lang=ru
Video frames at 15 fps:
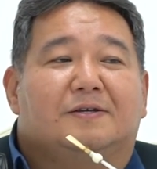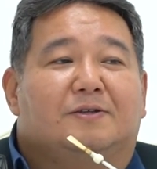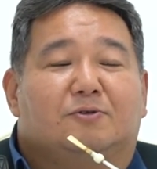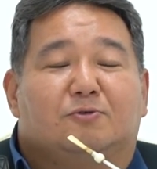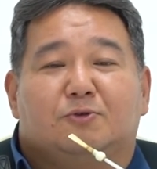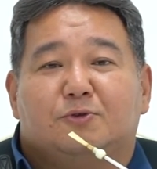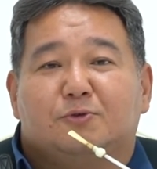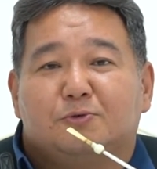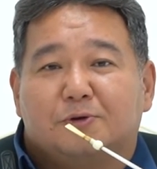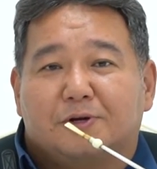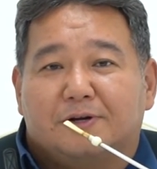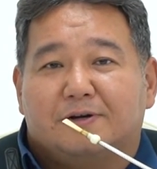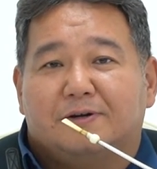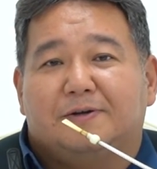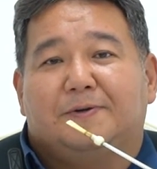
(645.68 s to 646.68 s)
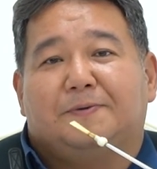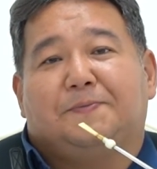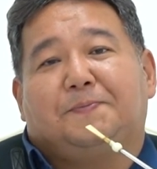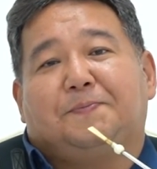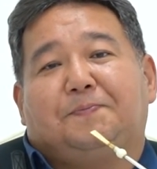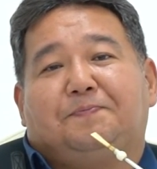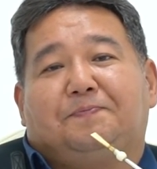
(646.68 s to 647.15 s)
— это культура,
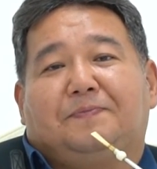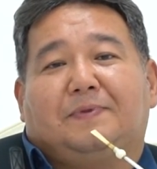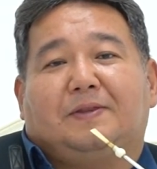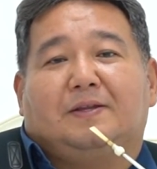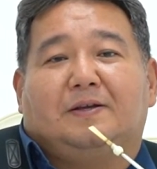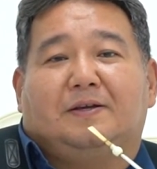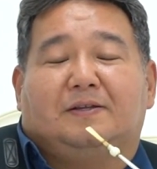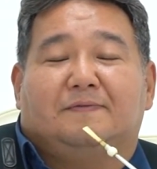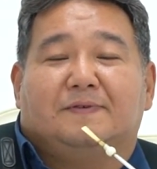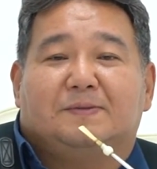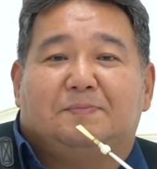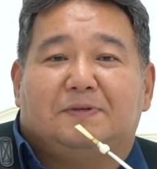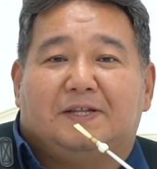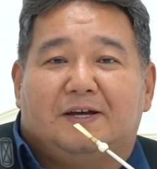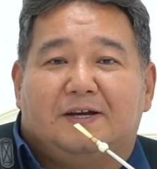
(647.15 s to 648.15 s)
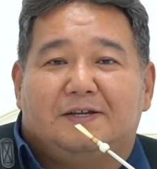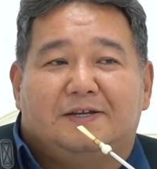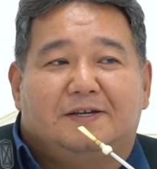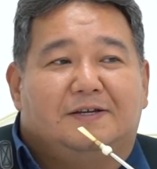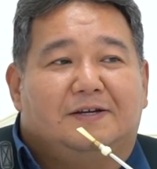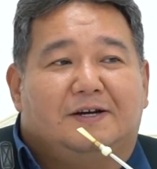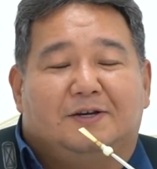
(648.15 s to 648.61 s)
это
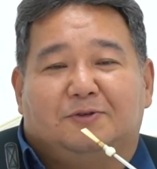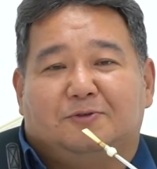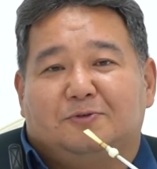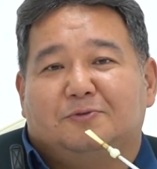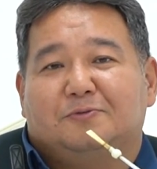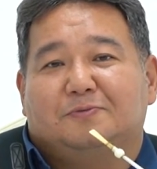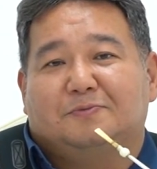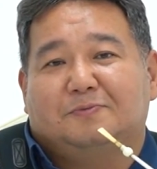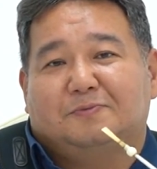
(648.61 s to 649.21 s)
воспитание, оно